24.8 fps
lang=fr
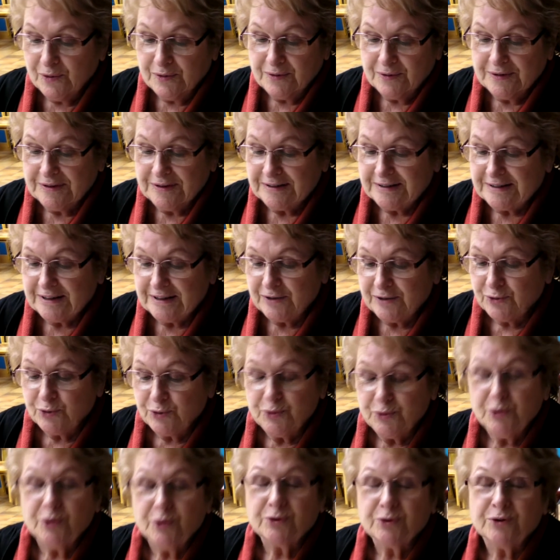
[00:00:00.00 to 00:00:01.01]
C'est
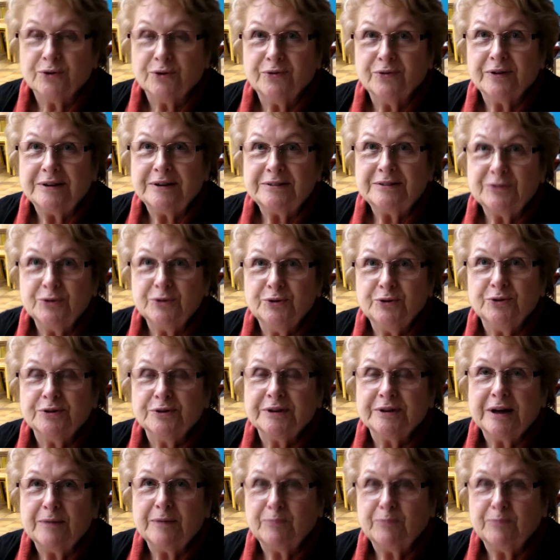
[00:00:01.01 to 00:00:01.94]
une autre façon, une autre